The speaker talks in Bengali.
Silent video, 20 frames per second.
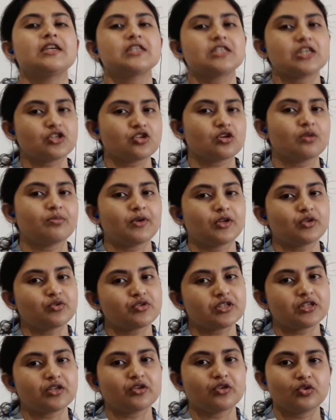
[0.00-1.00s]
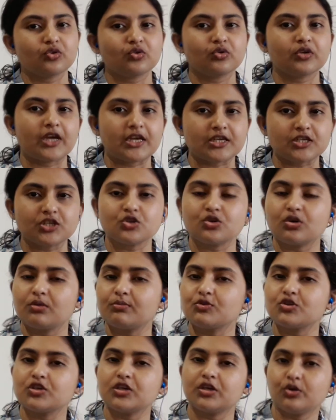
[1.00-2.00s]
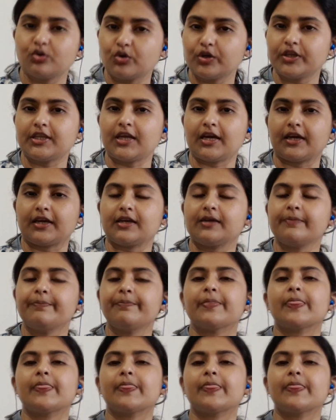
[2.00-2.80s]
সেই সব মানুষদের কিন্তু গ্যাসের সমস্যা হয়ে থাকে